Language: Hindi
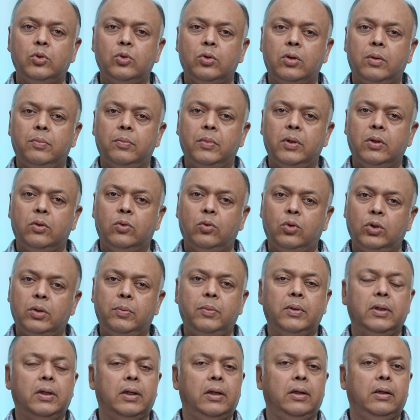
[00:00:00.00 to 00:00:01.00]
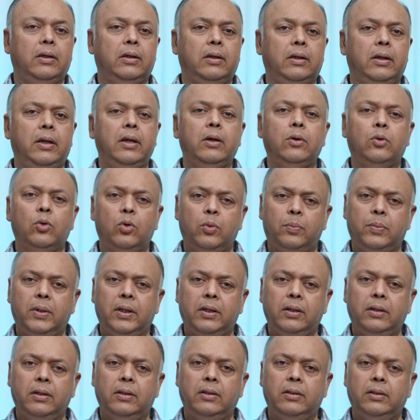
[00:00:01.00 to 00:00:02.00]
जो हमने खुद बनाए हैं एक ग्रुप
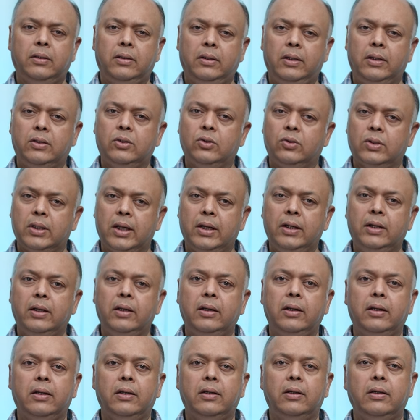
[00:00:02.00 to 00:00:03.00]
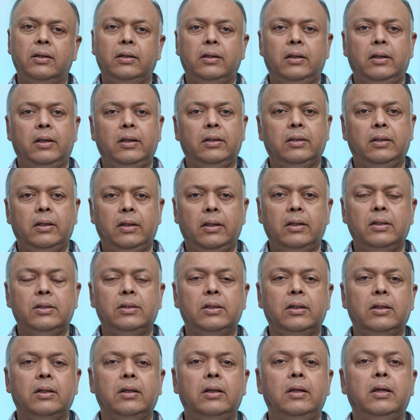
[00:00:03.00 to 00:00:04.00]
है एक सोसाइटी है एक
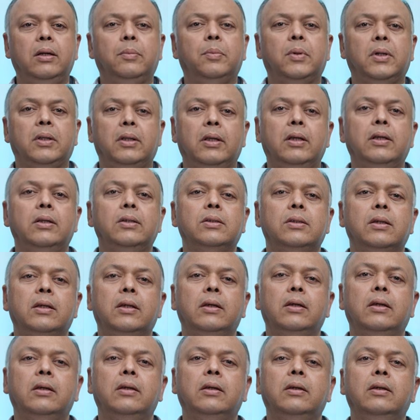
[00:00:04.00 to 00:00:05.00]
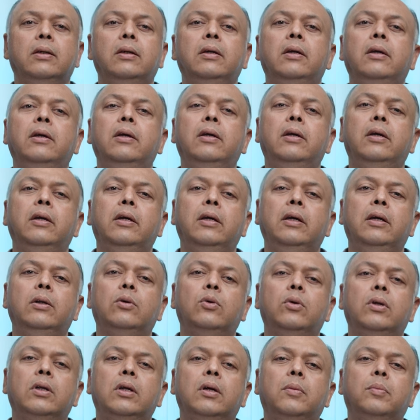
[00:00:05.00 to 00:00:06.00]
देश है एक प्रदेश है
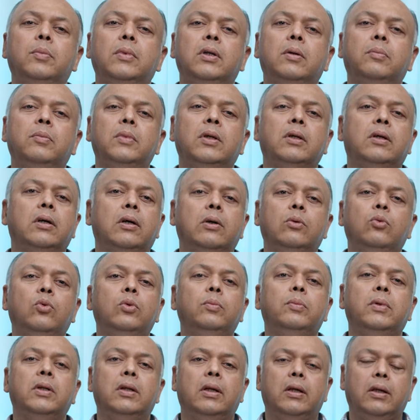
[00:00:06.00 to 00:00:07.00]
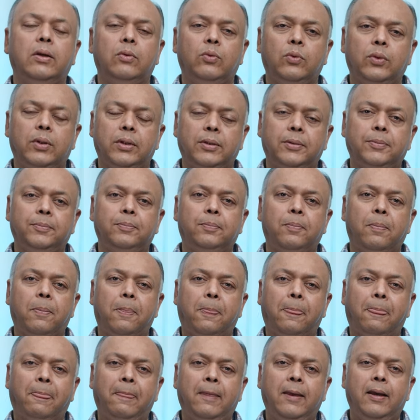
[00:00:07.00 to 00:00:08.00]
इन्होंने अपने अपने कानून बनाए हुए
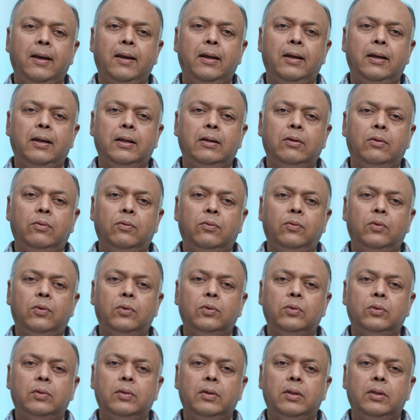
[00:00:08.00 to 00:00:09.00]
हैं वो